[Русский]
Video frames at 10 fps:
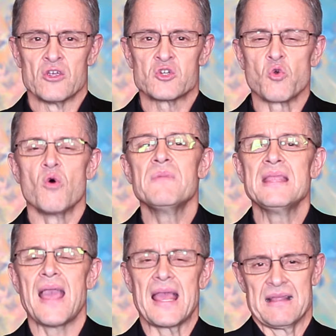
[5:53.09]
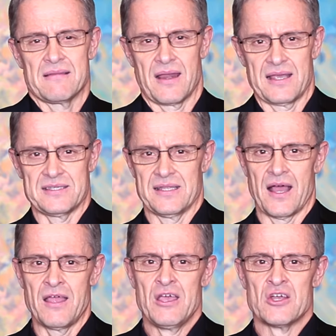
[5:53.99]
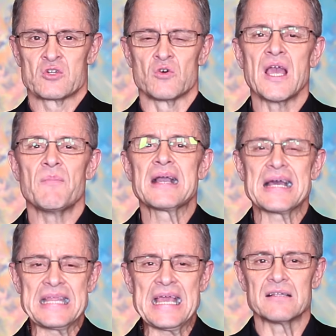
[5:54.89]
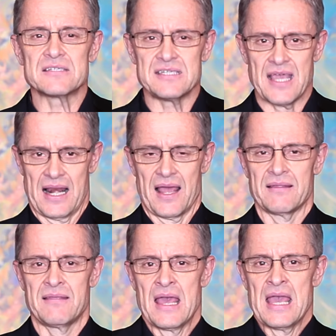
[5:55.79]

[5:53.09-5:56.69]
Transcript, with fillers: что мне интересно, что я бы хотел сделать.